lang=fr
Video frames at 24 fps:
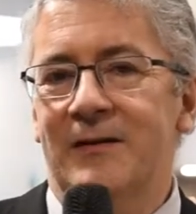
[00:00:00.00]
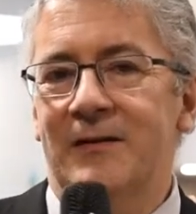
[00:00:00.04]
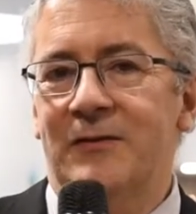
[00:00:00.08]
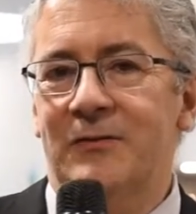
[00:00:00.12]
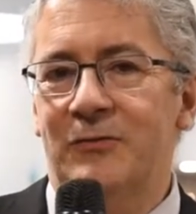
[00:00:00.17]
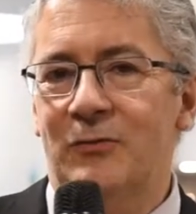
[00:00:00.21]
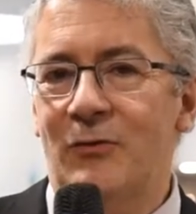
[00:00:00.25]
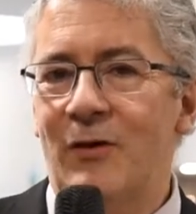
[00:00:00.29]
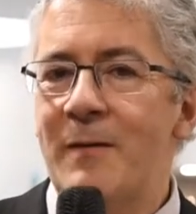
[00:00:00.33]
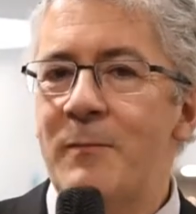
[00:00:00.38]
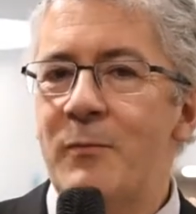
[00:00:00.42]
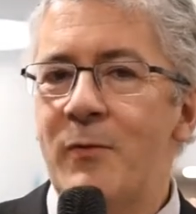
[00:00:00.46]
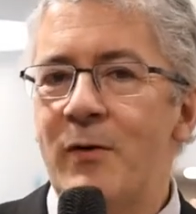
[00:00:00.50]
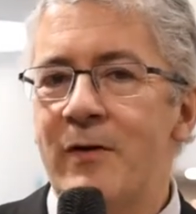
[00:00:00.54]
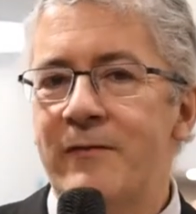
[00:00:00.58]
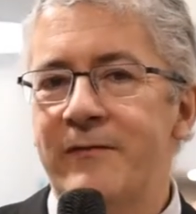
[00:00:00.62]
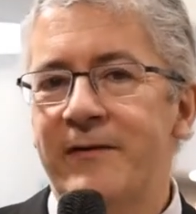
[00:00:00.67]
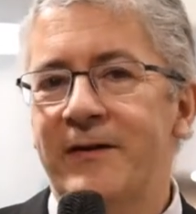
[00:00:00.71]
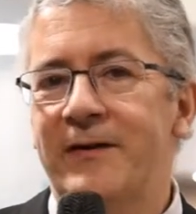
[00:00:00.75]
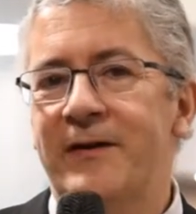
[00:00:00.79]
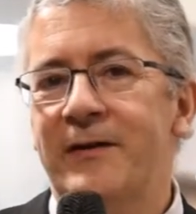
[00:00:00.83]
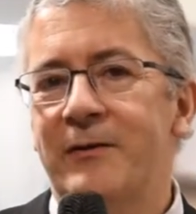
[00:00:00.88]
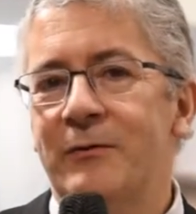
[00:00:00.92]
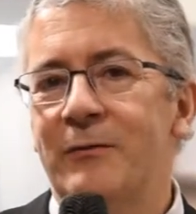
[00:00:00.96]
Ce rapport
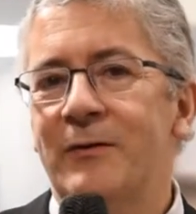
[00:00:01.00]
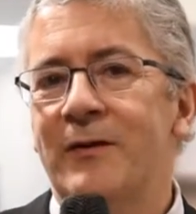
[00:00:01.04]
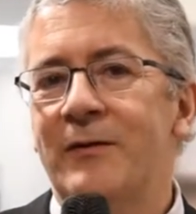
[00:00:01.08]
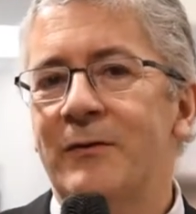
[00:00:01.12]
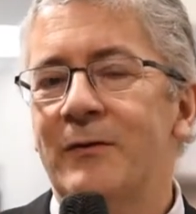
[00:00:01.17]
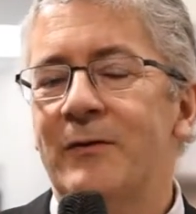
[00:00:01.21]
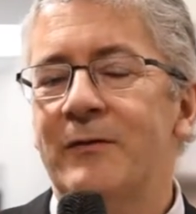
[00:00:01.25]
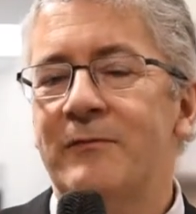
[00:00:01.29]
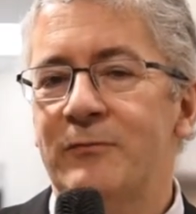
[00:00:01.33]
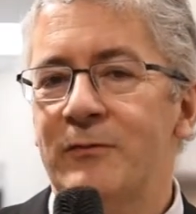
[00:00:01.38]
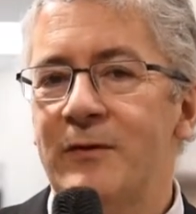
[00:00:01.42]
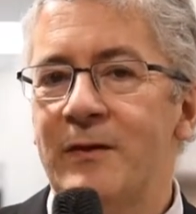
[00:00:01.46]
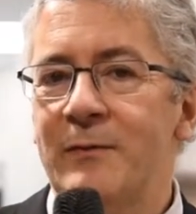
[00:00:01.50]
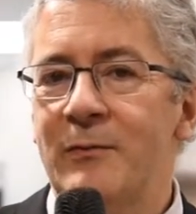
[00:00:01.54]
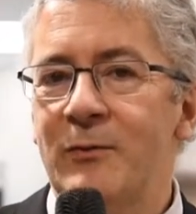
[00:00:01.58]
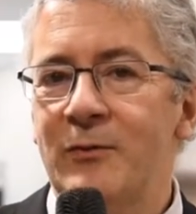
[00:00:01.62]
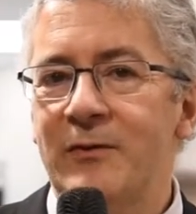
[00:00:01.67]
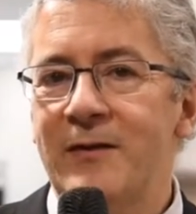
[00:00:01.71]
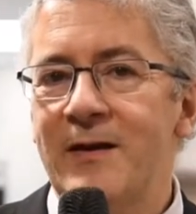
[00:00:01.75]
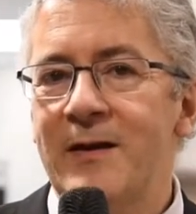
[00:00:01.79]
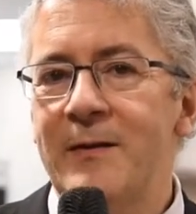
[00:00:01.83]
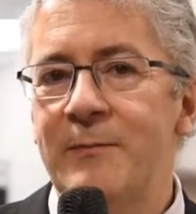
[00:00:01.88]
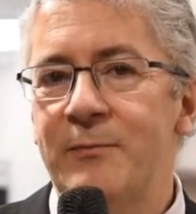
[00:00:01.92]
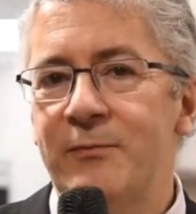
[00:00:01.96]
avec les donateurs est
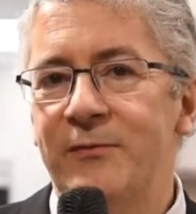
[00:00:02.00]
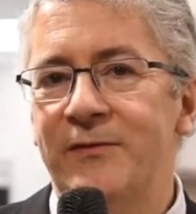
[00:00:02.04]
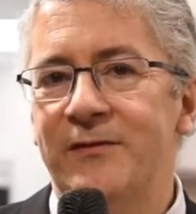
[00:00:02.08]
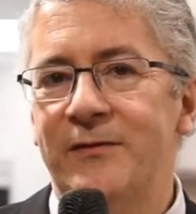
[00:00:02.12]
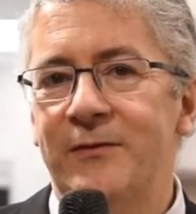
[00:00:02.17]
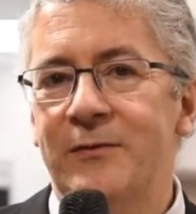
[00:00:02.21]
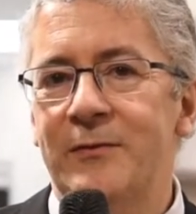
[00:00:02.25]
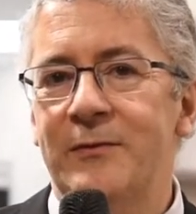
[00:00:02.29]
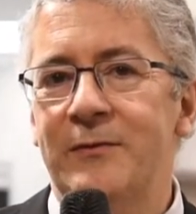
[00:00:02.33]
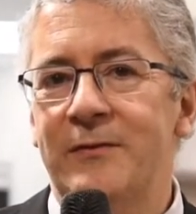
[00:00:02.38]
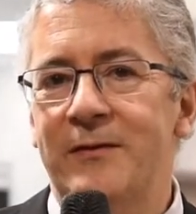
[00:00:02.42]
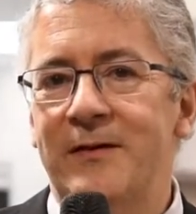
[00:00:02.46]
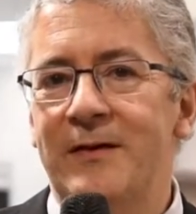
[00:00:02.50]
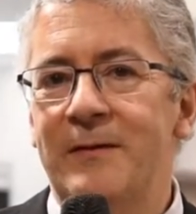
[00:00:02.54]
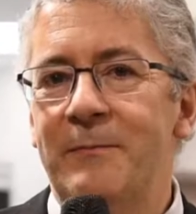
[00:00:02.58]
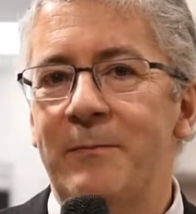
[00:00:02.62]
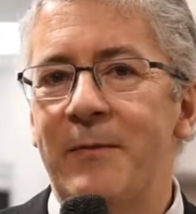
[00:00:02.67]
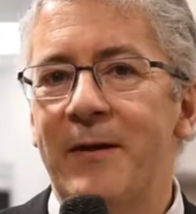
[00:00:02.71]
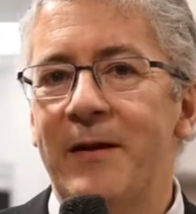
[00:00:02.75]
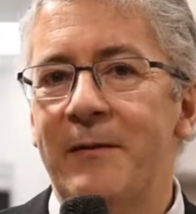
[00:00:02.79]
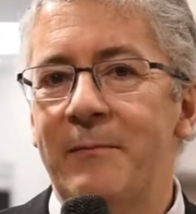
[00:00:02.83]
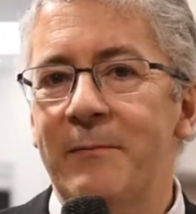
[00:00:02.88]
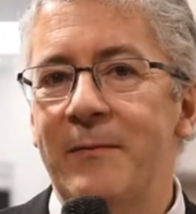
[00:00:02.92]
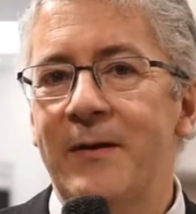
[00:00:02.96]
fondamental puisqu'il
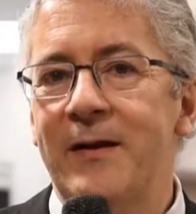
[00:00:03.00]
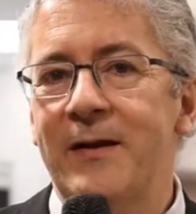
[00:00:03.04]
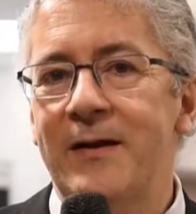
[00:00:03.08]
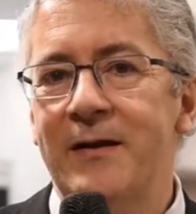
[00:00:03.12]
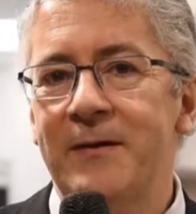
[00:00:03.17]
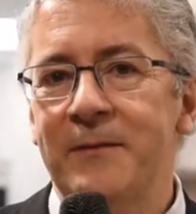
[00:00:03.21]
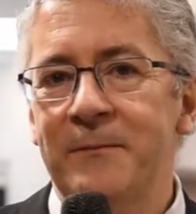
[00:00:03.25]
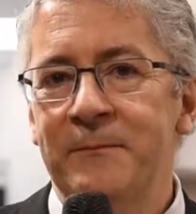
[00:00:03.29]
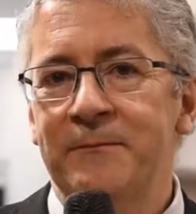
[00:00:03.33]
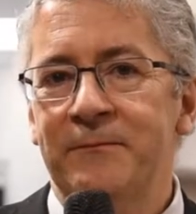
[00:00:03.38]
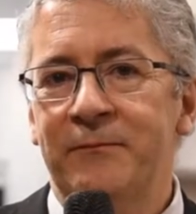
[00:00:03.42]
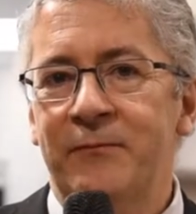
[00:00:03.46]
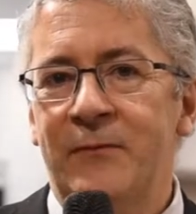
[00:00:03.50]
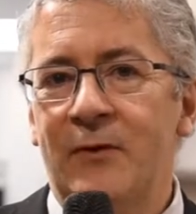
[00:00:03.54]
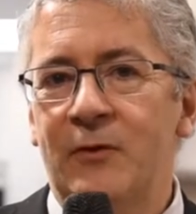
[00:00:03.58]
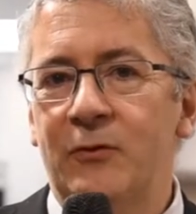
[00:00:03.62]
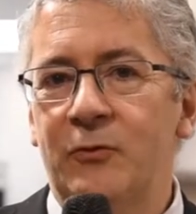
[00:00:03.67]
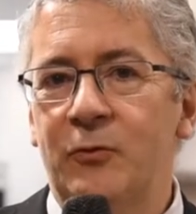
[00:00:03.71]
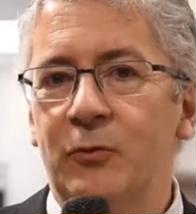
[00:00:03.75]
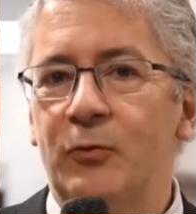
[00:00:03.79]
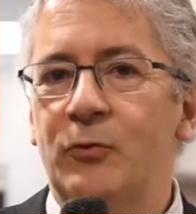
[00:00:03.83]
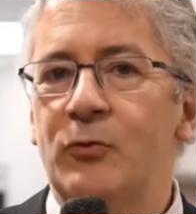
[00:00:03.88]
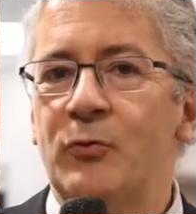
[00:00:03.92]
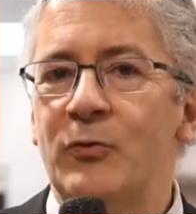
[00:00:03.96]
permet
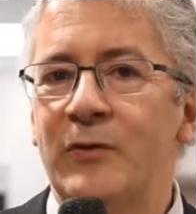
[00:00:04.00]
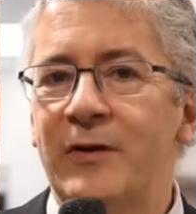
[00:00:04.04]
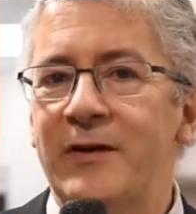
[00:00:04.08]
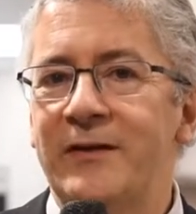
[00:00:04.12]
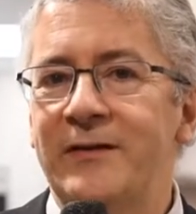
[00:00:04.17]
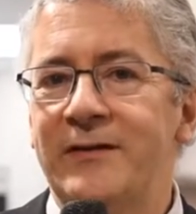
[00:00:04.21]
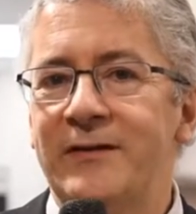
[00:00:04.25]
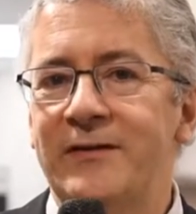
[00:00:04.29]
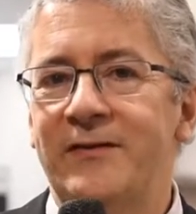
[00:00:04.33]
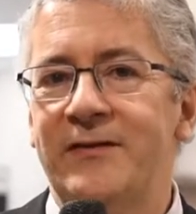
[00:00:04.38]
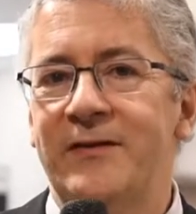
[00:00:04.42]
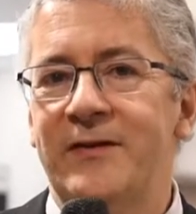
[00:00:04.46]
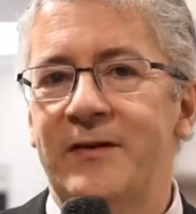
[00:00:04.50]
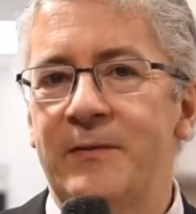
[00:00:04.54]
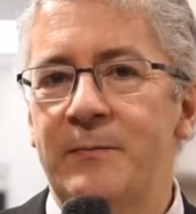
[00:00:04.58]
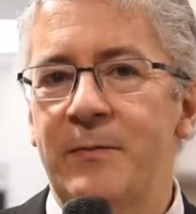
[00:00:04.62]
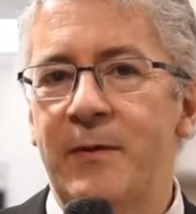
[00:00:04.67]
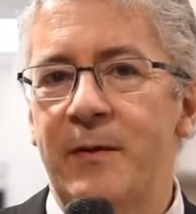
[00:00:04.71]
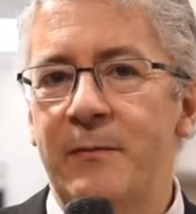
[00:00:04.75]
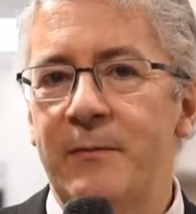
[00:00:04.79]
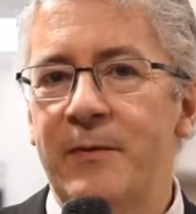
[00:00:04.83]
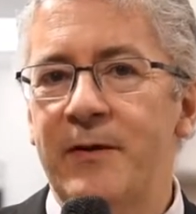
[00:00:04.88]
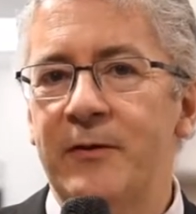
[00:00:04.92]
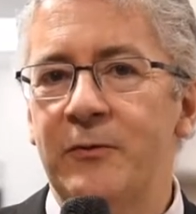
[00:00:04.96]
de concrétiser, il
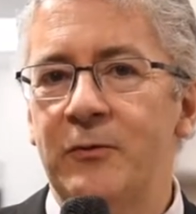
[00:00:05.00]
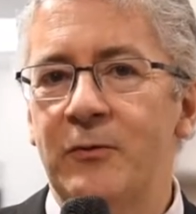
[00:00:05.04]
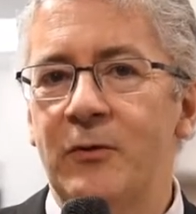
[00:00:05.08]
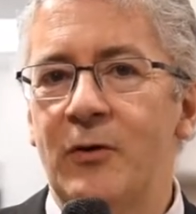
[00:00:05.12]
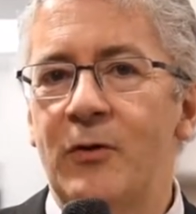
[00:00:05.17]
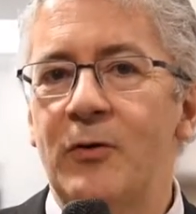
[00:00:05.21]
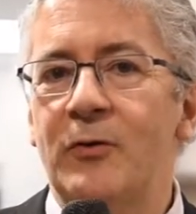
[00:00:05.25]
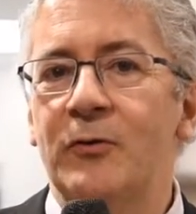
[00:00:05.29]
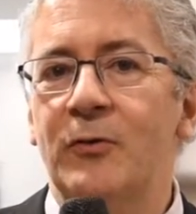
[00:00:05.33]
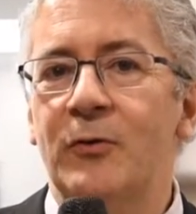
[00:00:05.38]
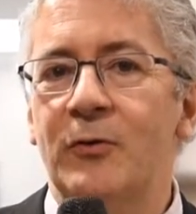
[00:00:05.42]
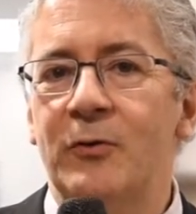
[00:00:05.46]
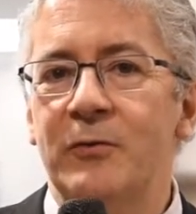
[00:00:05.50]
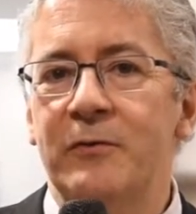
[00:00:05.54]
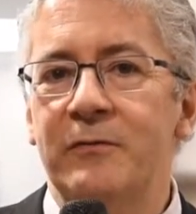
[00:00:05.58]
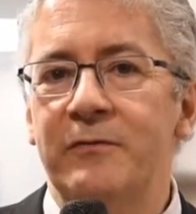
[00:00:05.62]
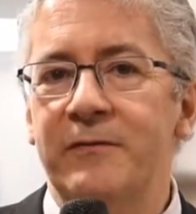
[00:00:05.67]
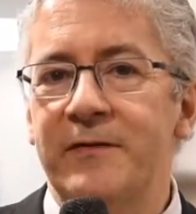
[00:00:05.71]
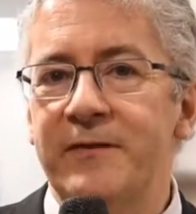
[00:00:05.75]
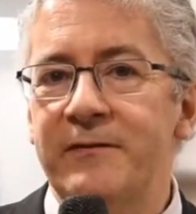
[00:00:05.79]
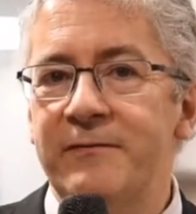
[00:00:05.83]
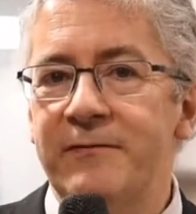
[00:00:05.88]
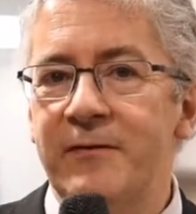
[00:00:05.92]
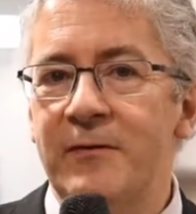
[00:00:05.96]
permet de rendre
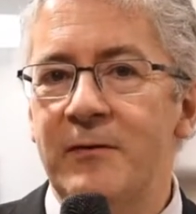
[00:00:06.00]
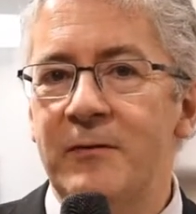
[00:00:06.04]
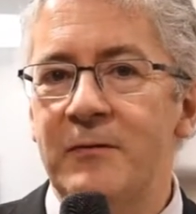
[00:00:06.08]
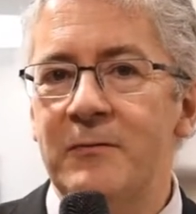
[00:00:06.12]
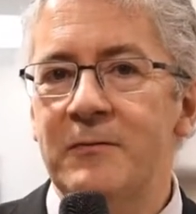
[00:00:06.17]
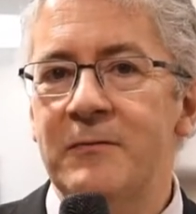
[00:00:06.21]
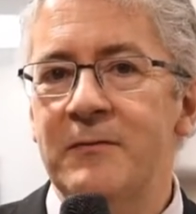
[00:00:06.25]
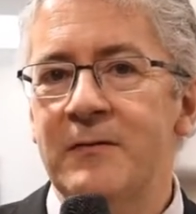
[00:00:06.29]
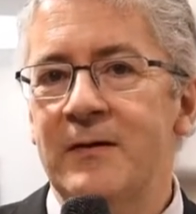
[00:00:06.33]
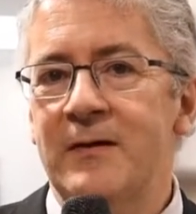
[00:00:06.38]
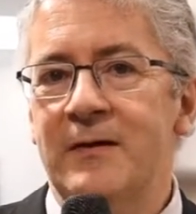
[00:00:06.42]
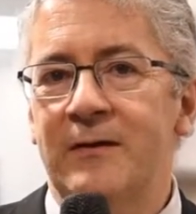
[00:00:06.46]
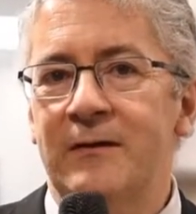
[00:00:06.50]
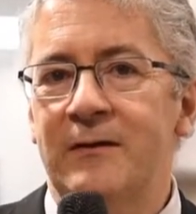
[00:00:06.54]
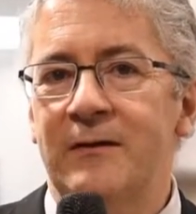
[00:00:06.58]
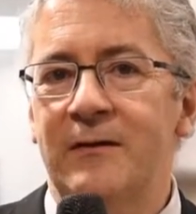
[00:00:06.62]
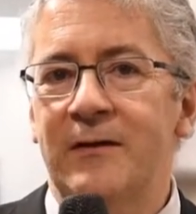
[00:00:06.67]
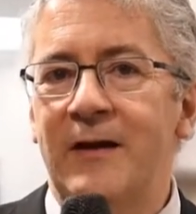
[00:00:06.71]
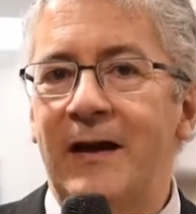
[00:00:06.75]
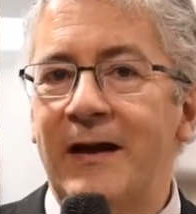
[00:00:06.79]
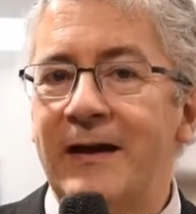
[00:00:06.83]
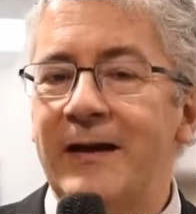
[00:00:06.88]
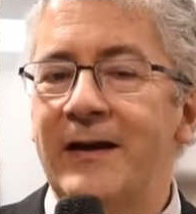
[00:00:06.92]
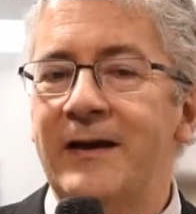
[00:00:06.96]
vivant
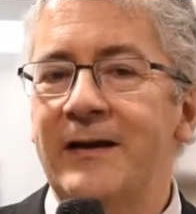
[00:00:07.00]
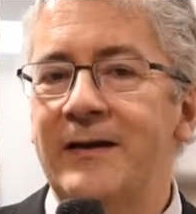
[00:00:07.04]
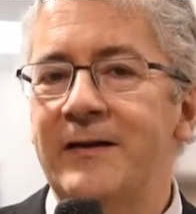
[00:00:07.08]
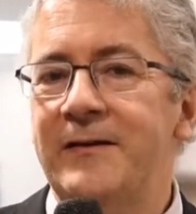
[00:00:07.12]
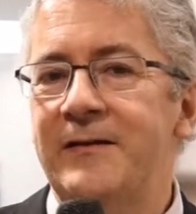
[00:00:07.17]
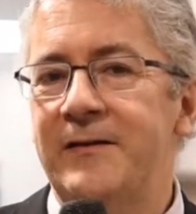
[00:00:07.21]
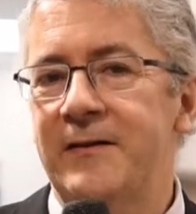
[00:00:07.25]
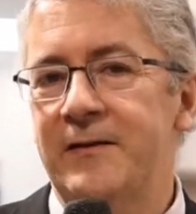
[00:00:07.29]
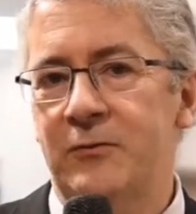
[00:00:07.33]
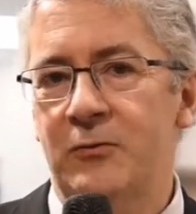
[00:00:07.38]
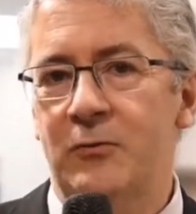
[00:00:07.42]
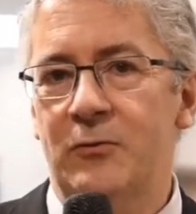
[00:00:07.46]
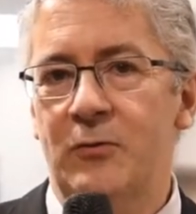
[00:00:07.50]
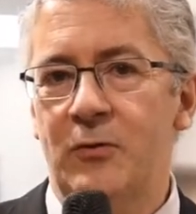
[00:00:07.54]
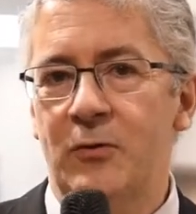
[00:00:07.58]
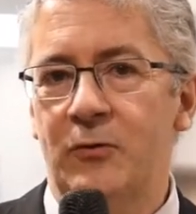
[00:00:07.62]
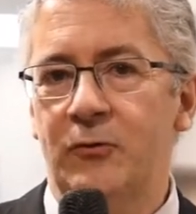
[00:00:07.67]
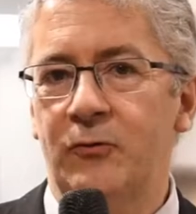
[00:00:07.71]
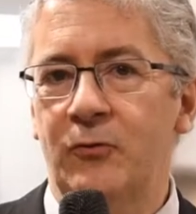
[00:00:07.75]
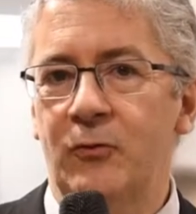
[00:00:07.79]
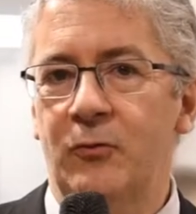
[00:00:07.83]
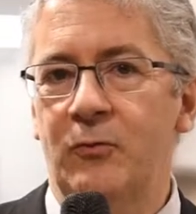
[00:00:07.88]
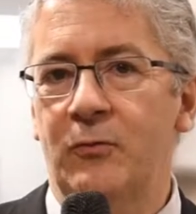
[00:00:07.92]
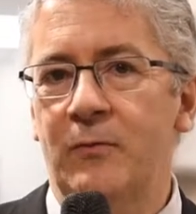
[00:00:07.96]
euh, la réalité de
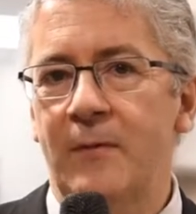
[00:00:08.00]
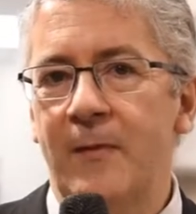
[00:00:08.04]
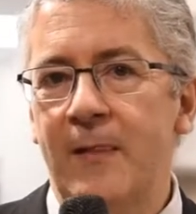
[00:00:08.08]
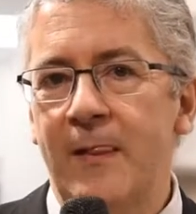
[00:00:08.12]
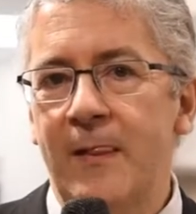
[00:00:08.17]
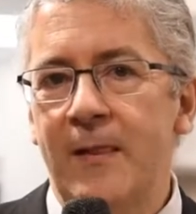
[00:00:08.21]
leurs dons.